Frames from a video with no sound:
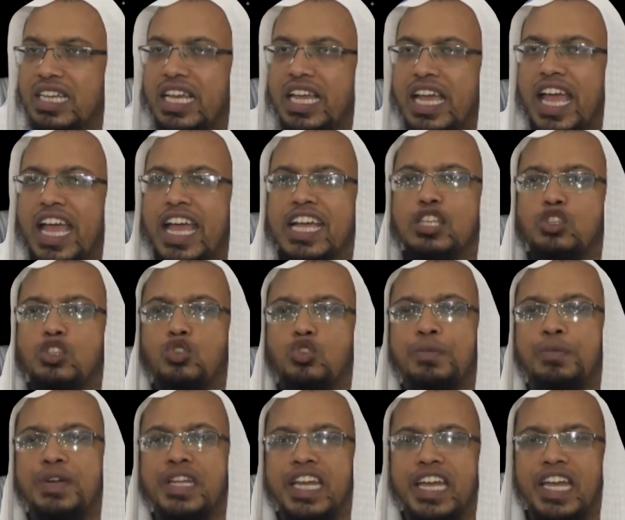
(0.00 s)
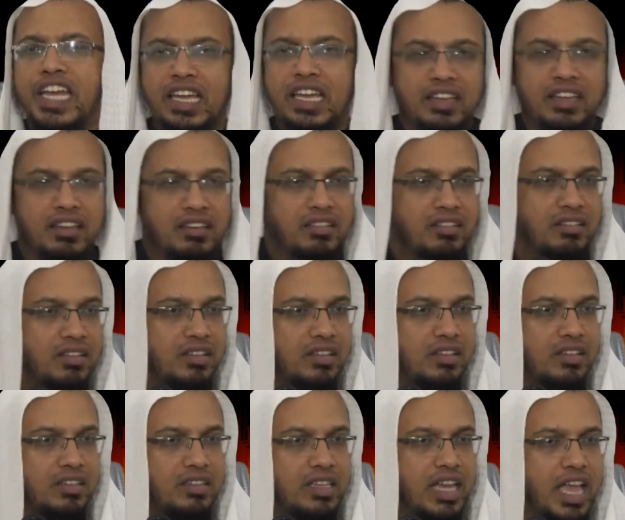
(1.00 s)
এই জমিনে
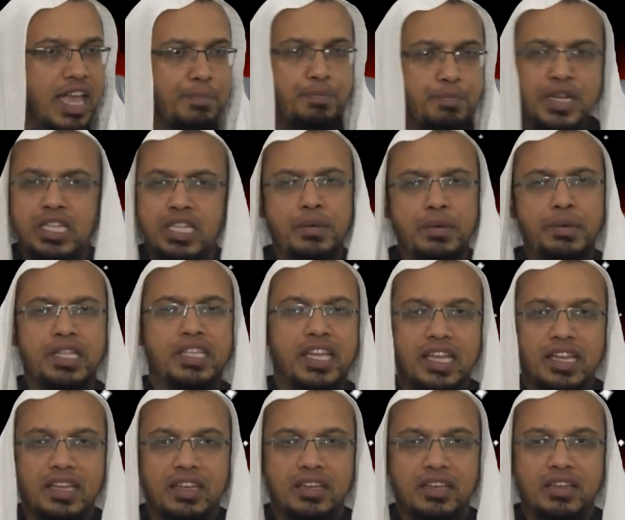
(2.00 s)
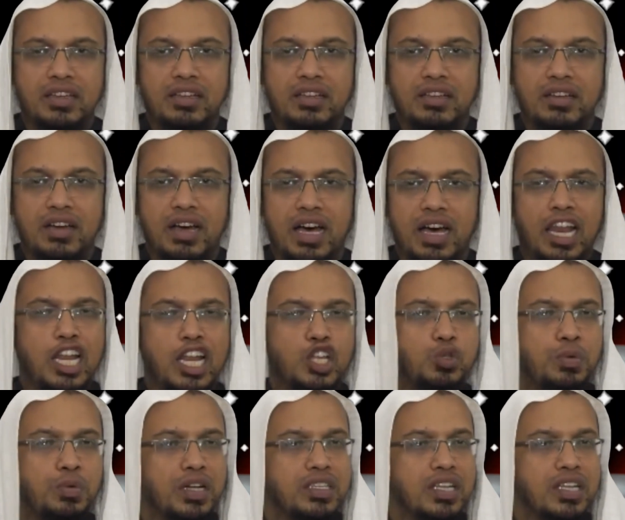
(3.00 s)
এই পৃথিবীতে আল্লাহ
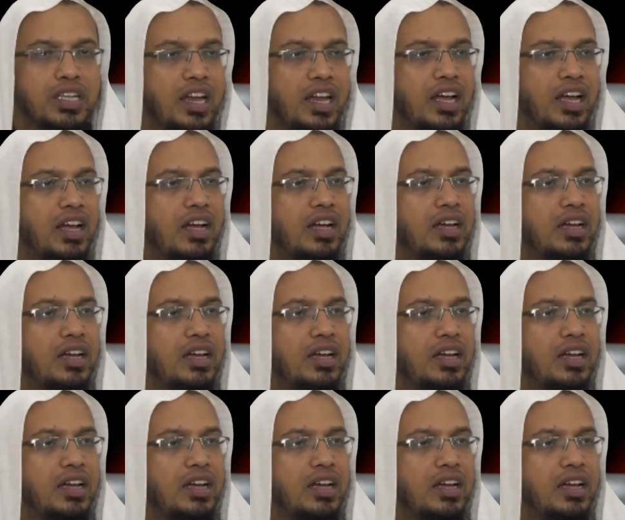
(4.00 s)
সুমাতালা